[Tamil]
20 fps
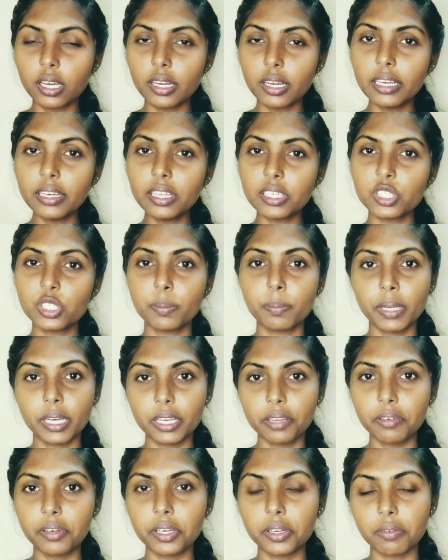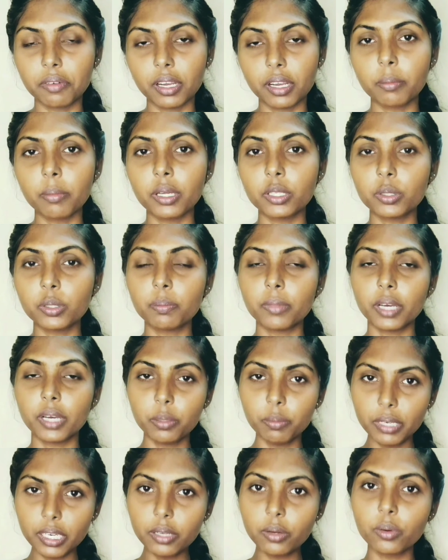ரீடச்சப் பண்ணி விட்டுருவாங்க மறு
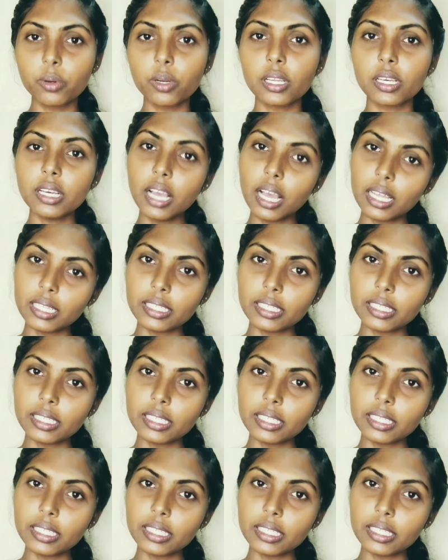மறுபடியும் உங்களுக்கு